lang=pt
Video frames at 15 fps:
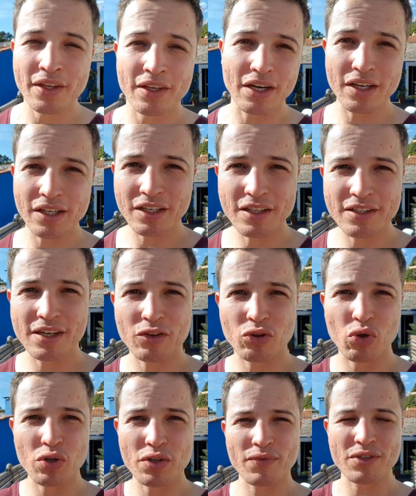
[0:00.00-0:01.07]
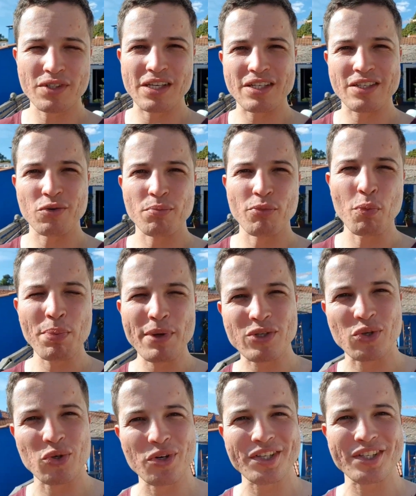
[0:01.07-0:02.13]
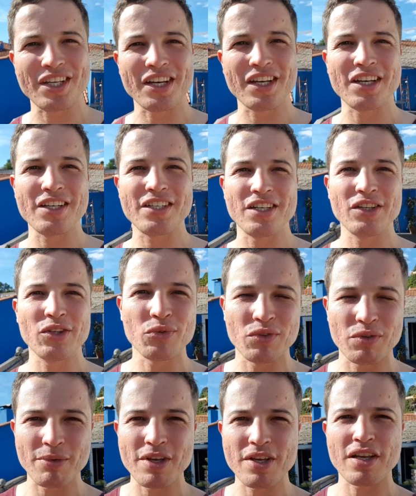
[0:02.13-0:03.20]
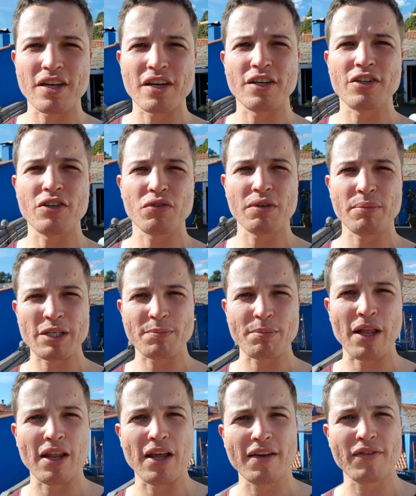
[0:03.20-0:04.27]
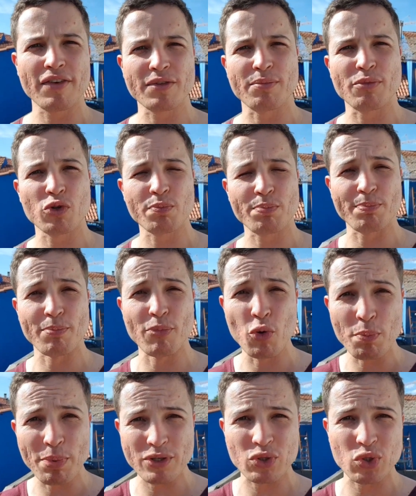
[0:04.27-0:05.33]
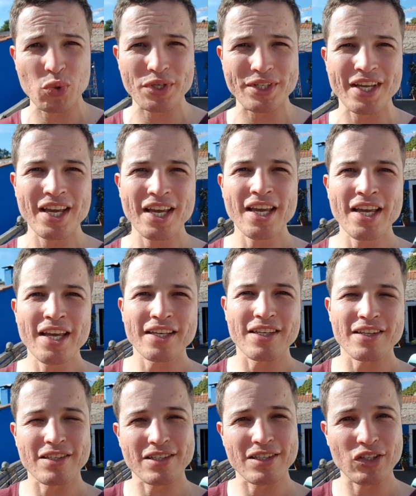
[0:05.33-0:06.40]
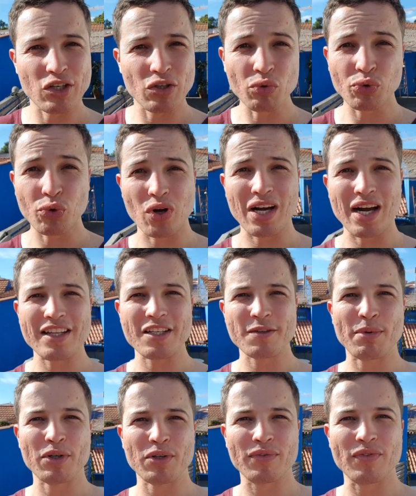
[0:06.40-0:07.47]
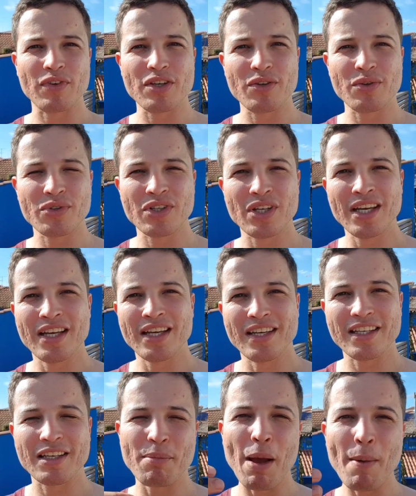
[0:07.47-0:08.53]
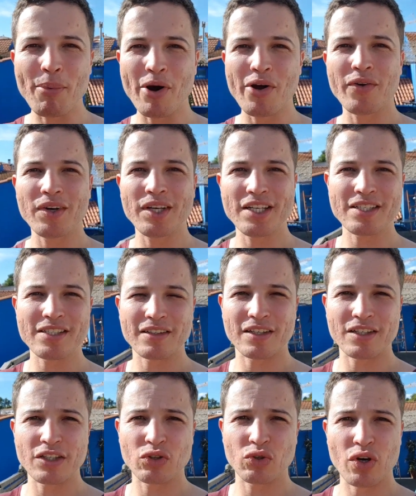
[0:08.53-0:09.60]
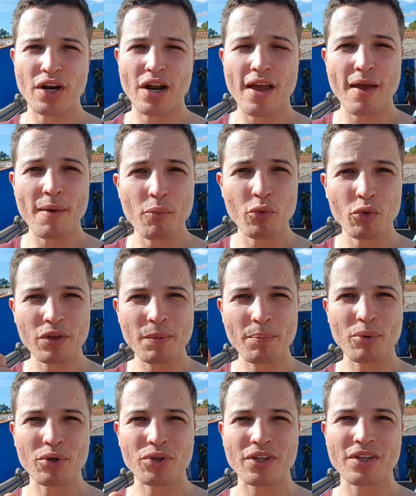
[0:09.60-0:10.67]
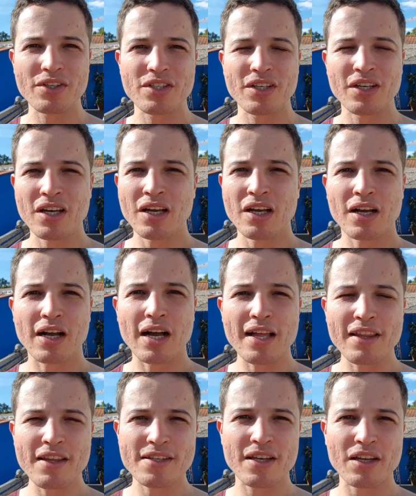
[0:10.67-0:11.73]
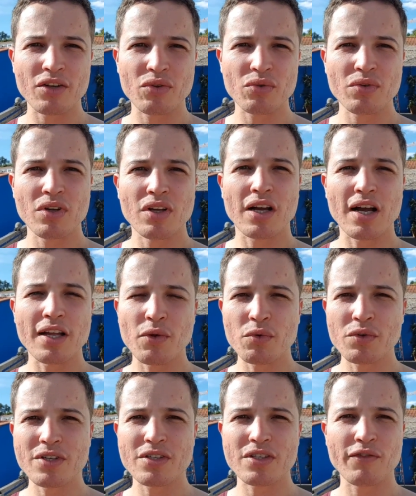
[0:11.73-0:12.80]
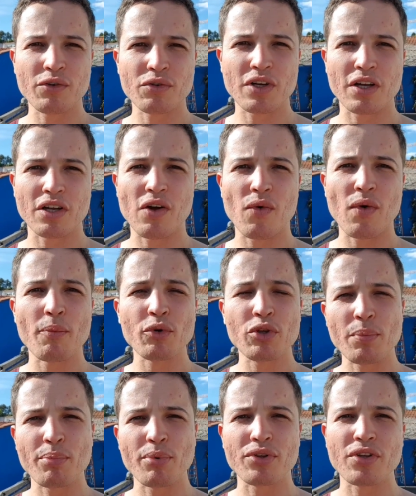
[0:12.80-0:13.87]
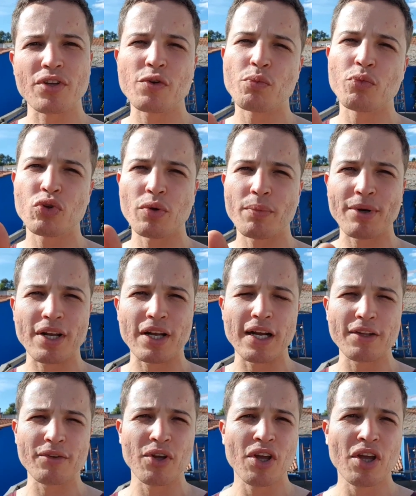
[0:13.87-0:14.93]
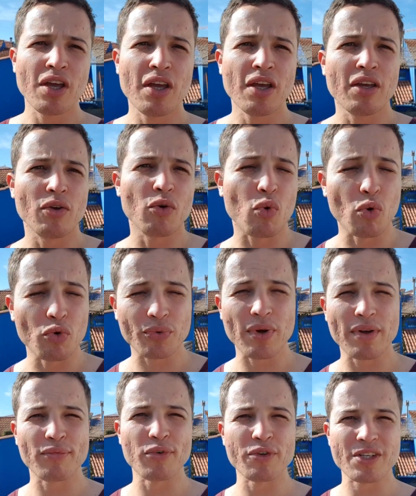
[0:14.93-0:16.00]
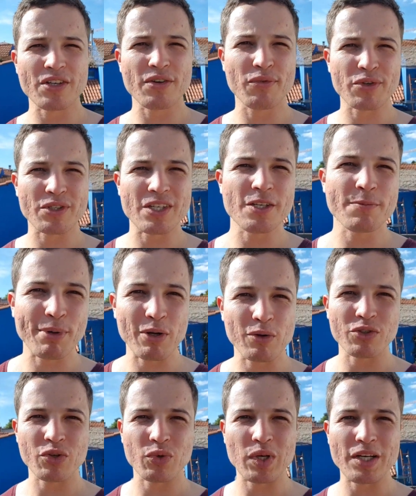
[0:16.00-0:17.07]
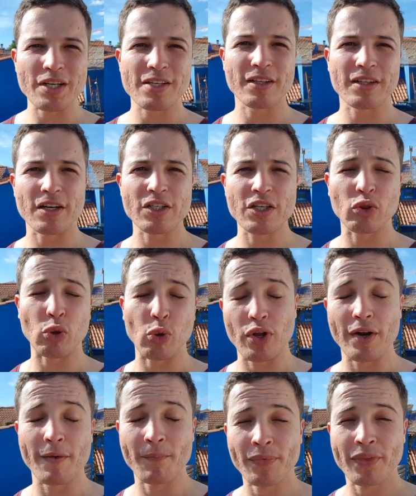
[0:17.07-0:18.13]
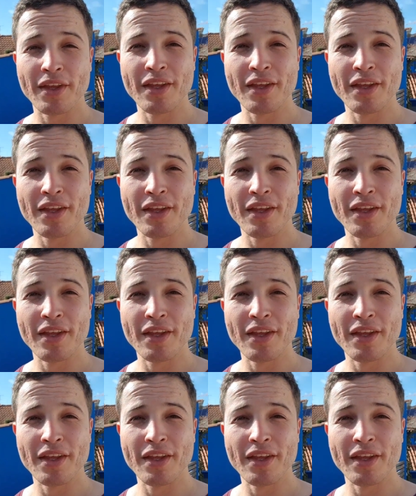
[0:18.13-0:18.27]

Quero agradecer a todos vocês, são mil pessoas que acreditam em mim, acreditam nas minhas palavras, mil, mil pessoas que se sentiram tocadas pelos vídeos e que me apoiam aí nessa trajetória. É muito importante cada inscrito, cada um que se inscreveu no canal é muito importante. Muito obrigado. Eu conto com a força de vocês para continuar nessa trajetória.